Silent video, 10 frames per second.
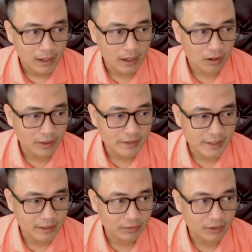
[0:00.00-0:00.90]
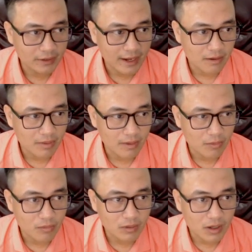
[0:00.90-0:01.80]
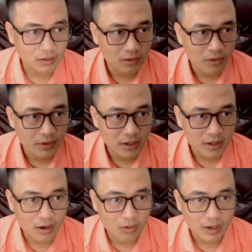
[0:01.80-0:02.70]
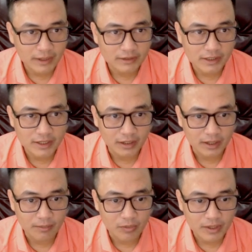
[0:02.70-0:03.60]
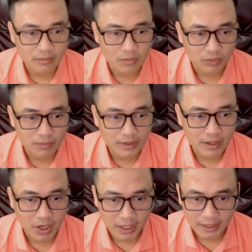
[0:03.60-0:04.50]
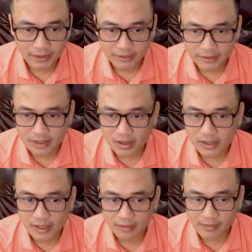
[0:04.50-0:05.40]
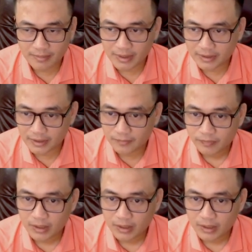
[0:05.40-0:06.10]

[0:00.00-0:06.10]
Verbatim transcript: à, còn anh chị nhà đầu tư nào mà muốn cân đối cơ cấu lại xây dựng là một cái danh mục trong giai đoạn này thì nhớ liên hệ với em nha anh chị